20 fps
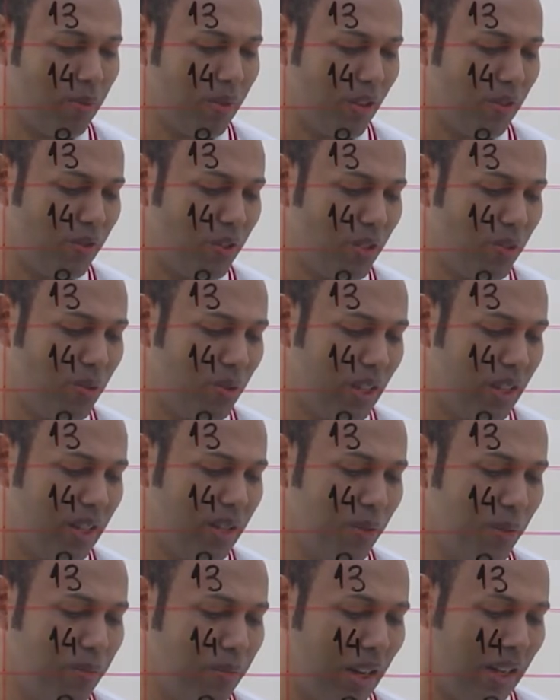uma vírgula
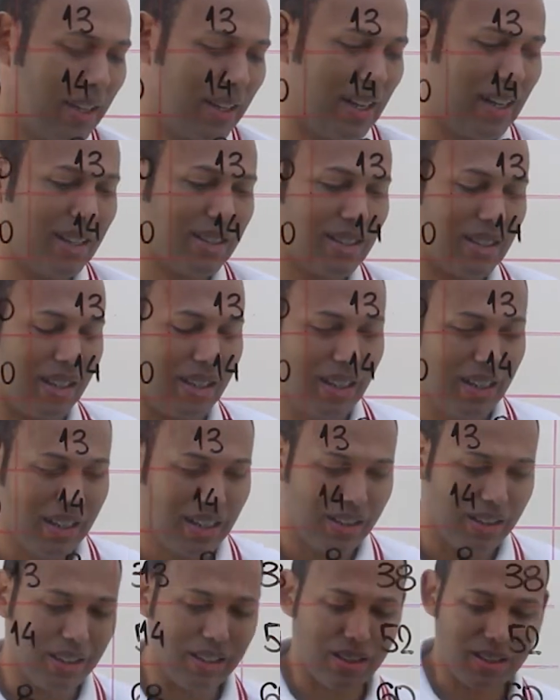é uma casa
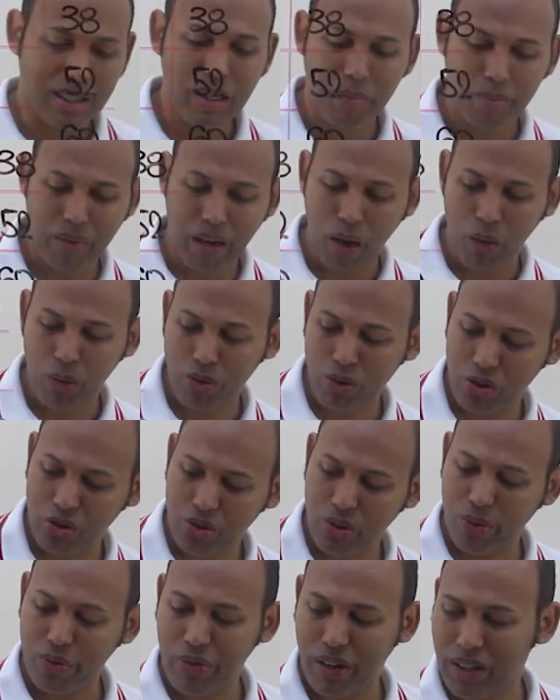decimal que eu
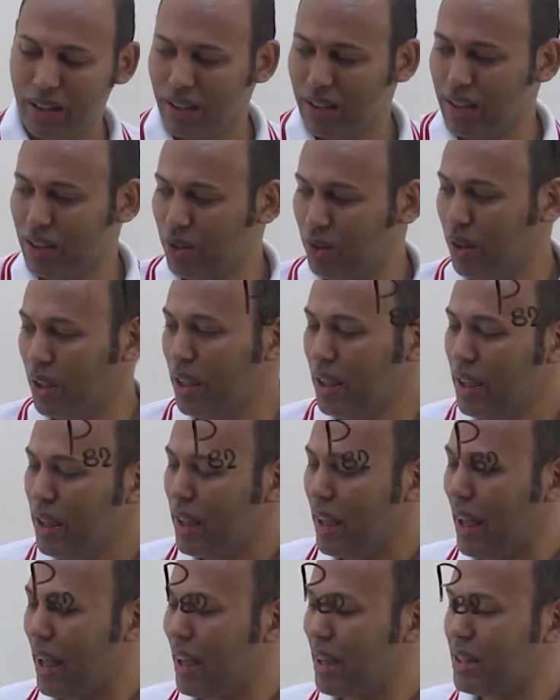estou falando.
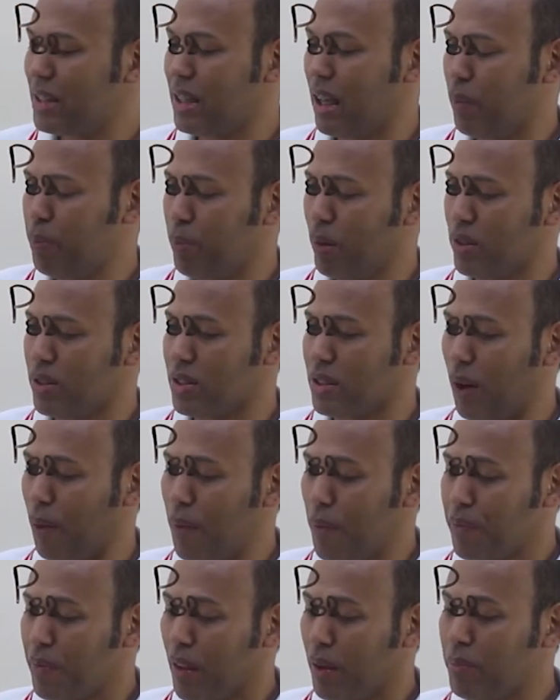Essa é a posição.
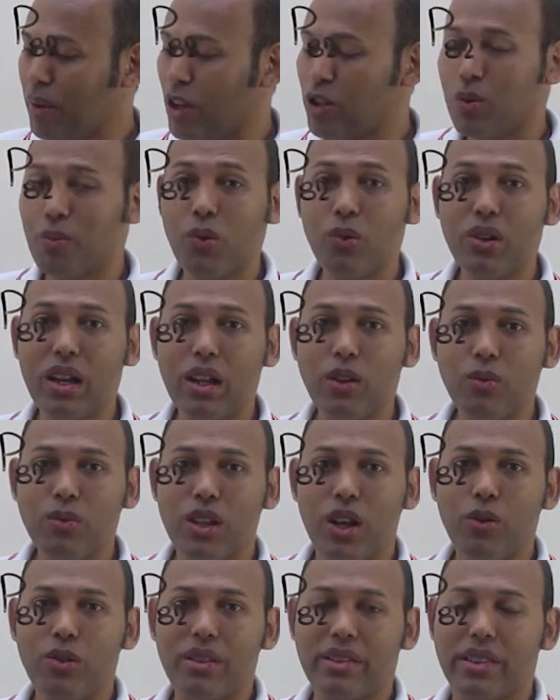Mas Mura não
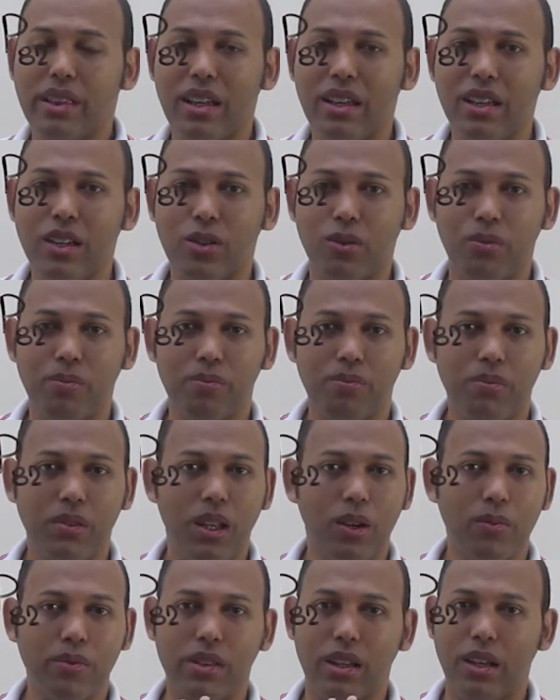deu inteiro,
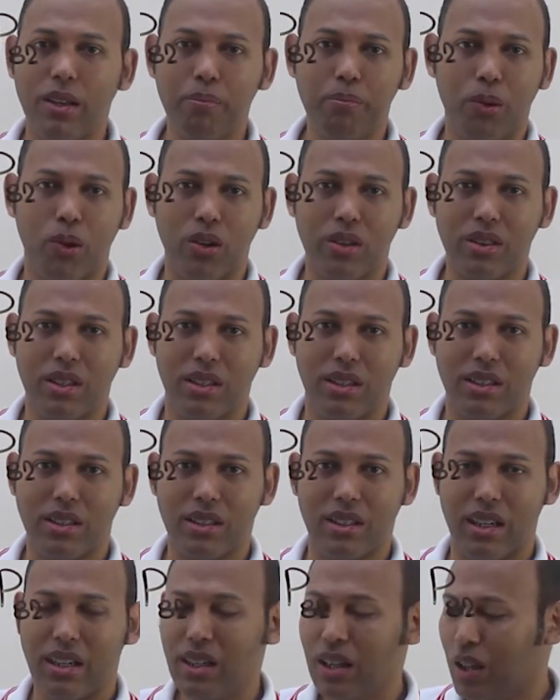não tem
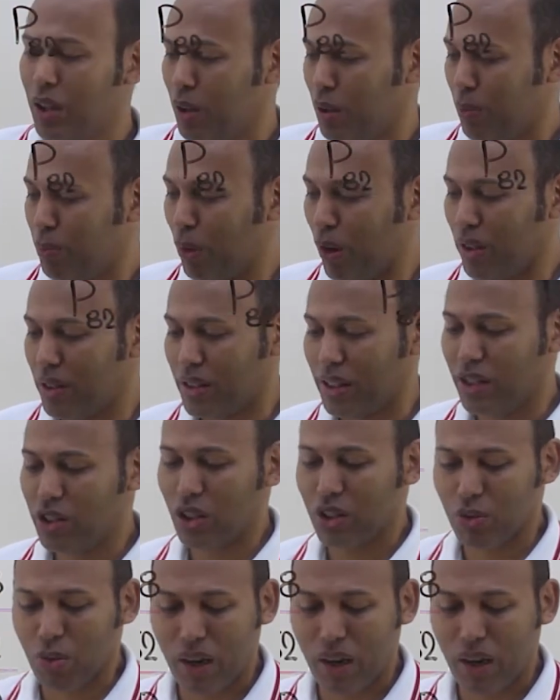importância. Importante é que